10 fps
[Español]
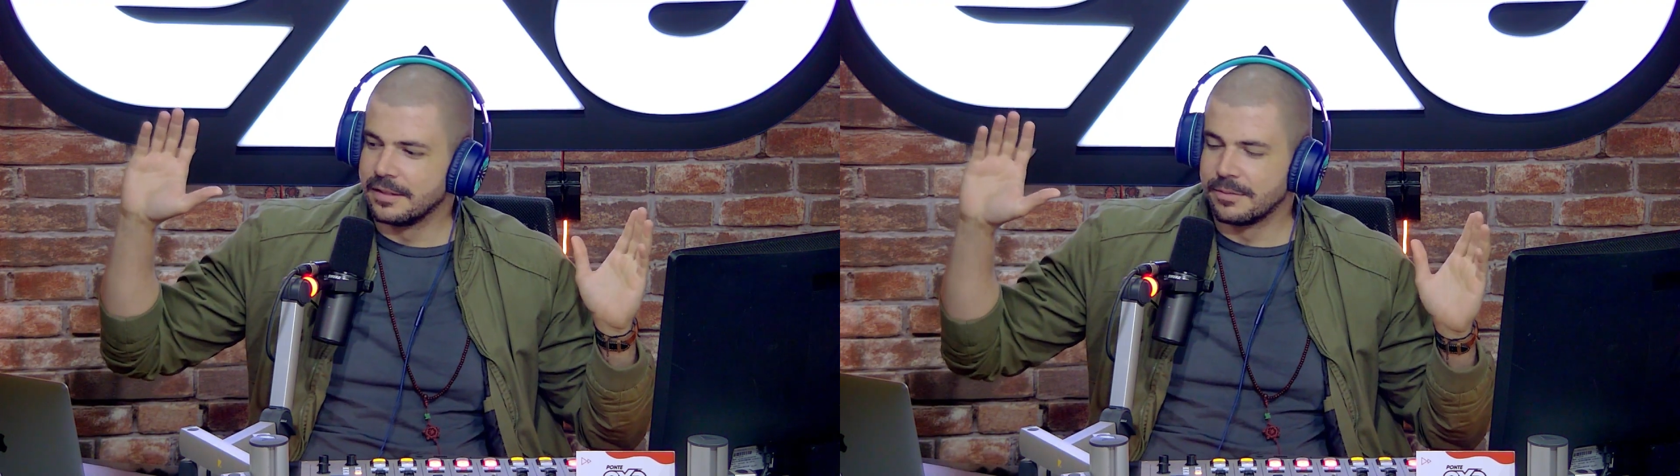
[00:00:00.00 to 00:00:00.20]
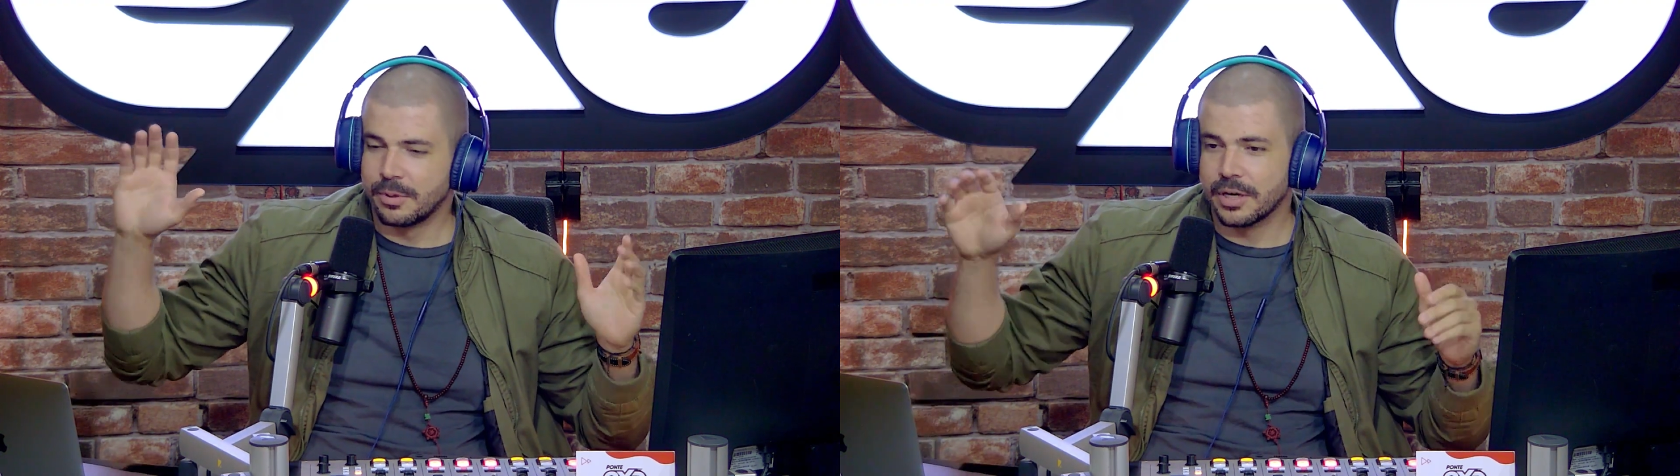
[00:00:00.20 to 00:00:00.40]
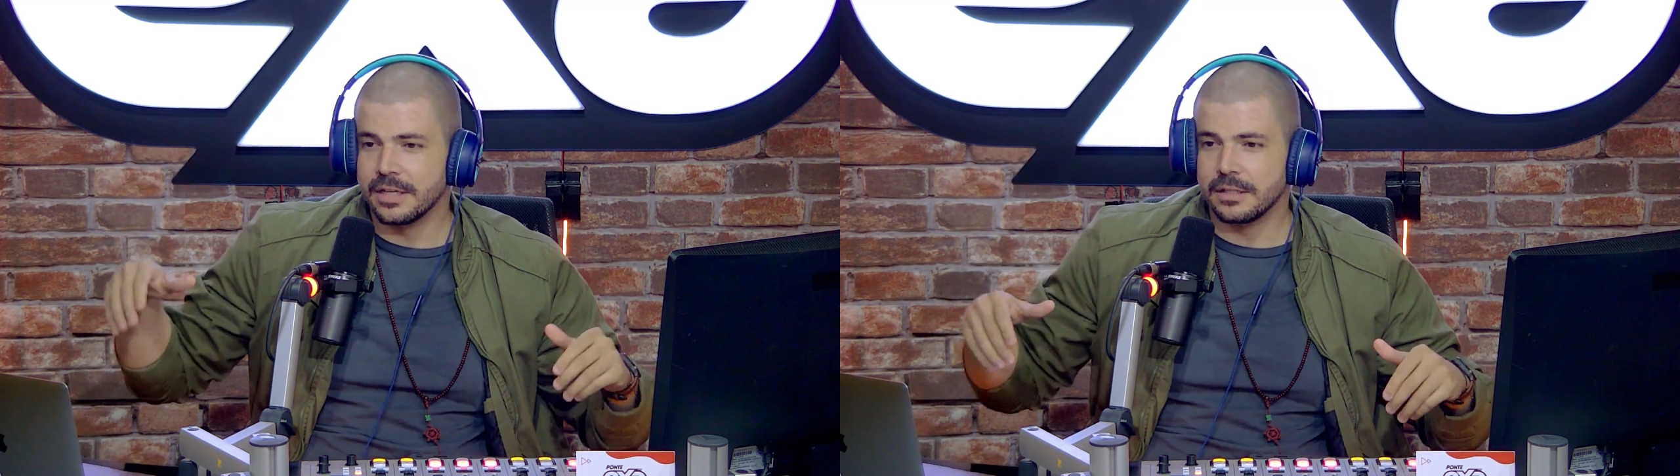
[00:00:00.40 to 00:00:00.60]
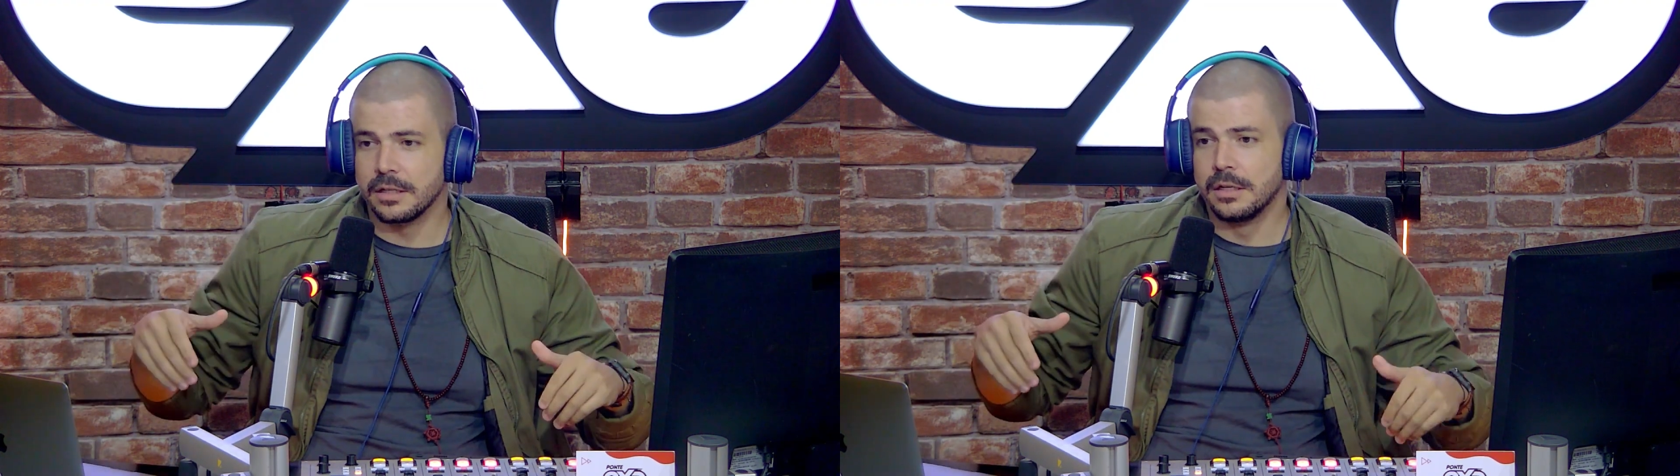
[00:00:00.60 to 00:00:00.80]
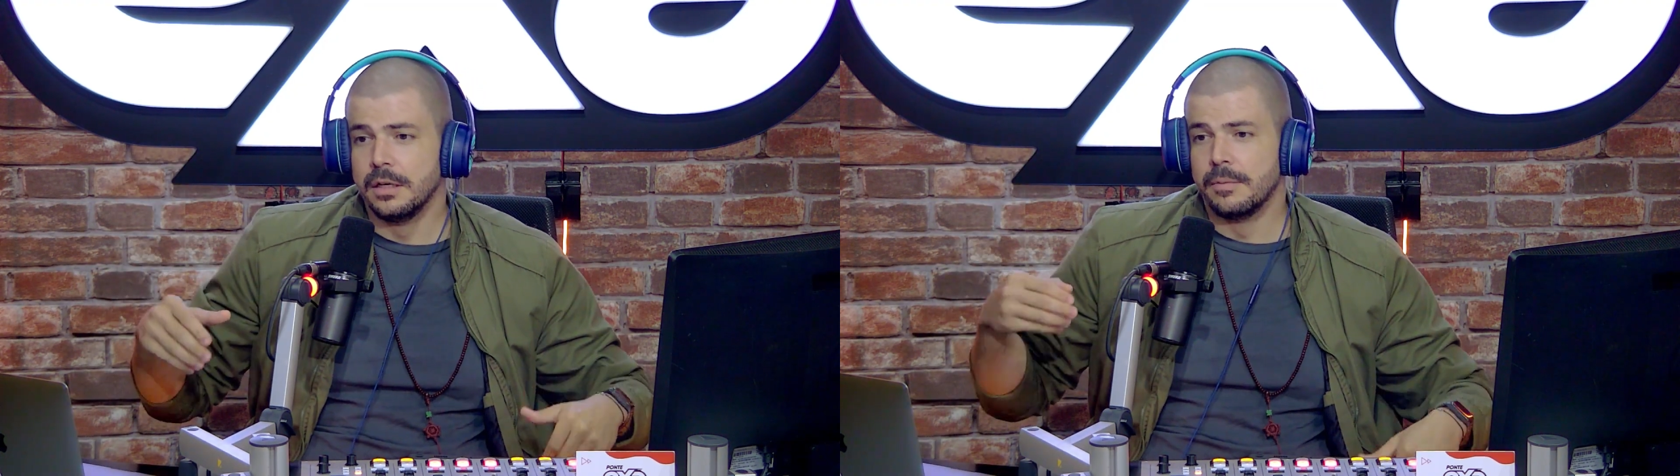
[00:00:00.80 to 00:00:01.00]
¿Por qué que te
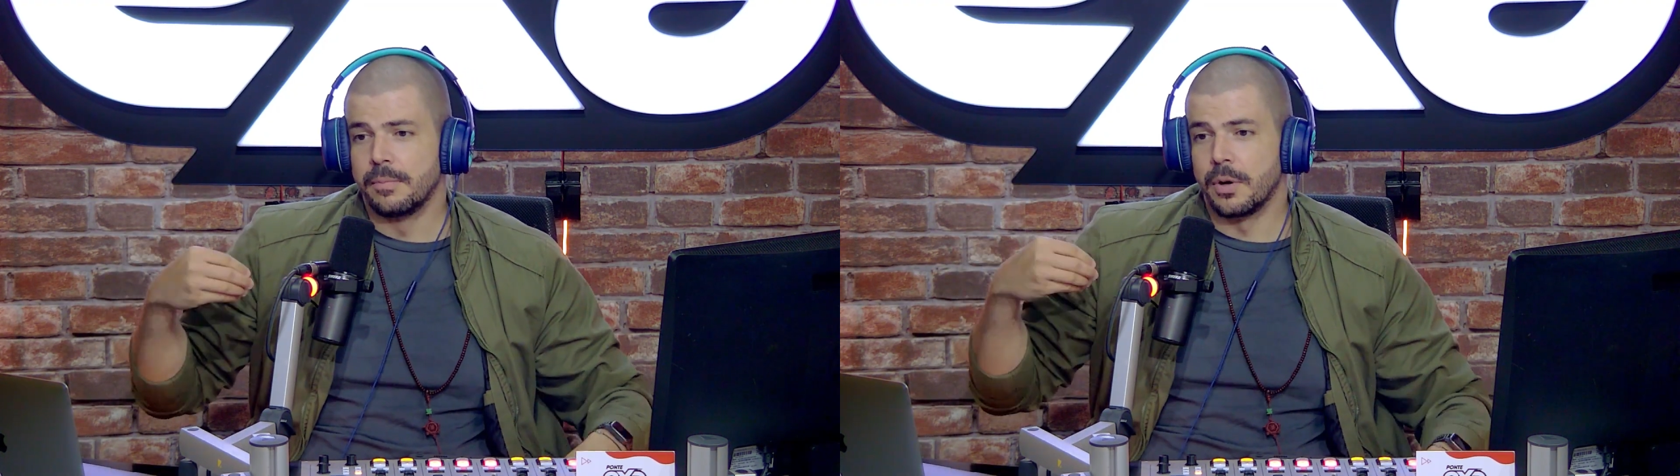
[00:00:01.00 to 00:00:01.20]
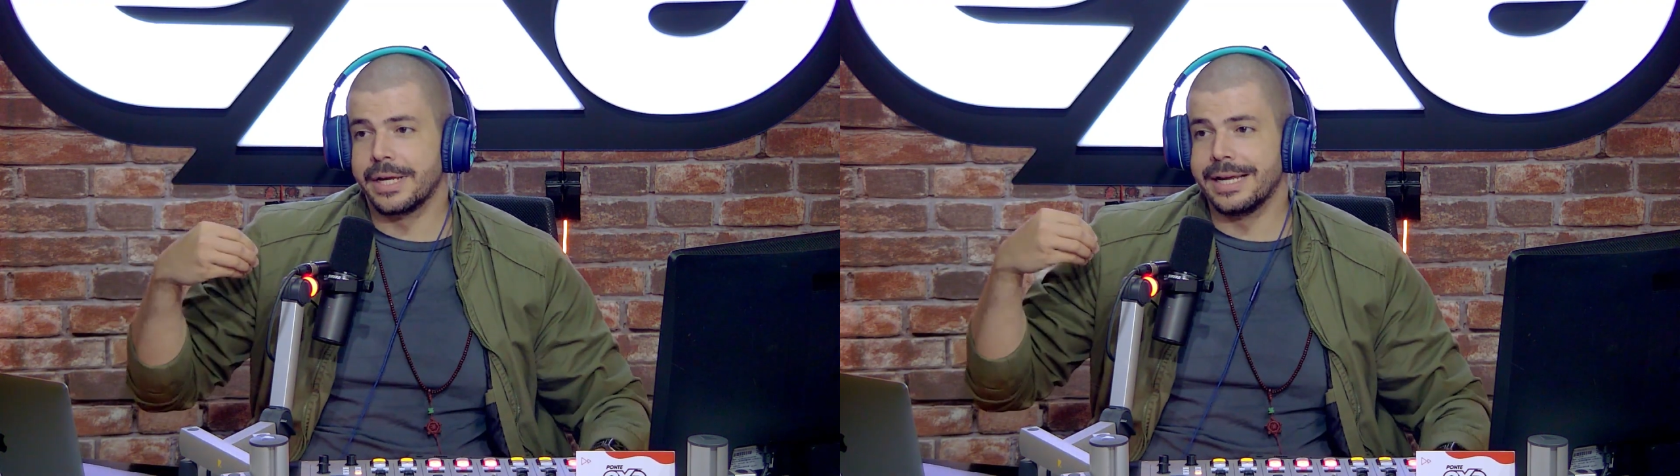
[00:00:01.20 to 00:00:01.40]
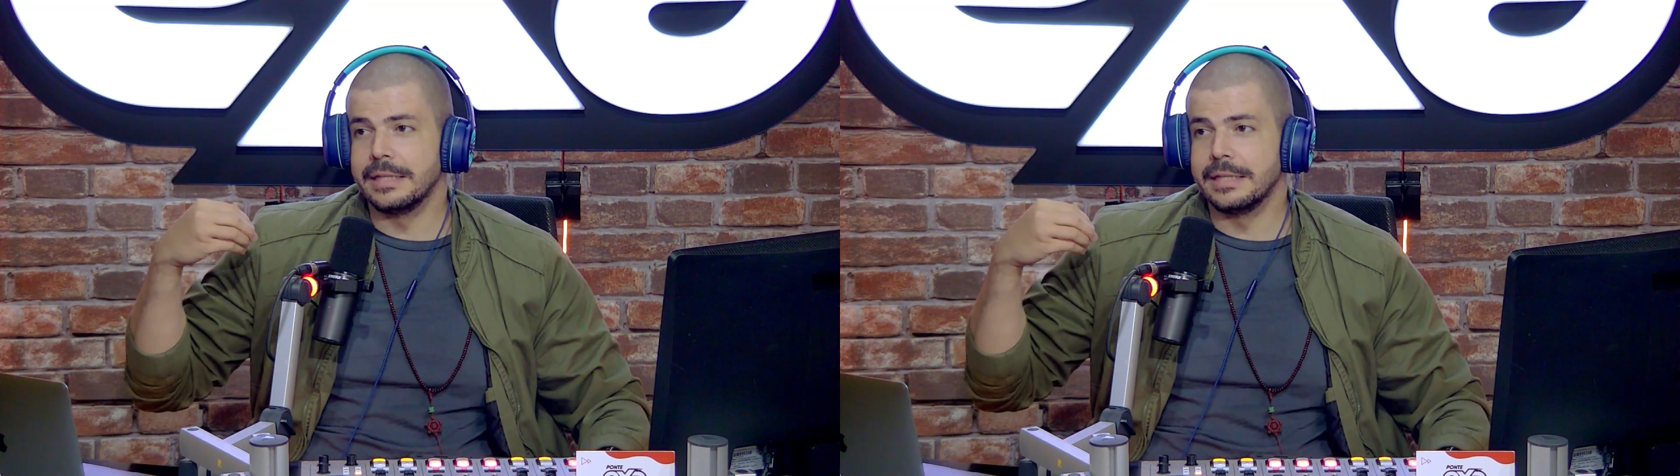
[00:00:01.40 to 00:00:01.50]
quilla Bukele? Porque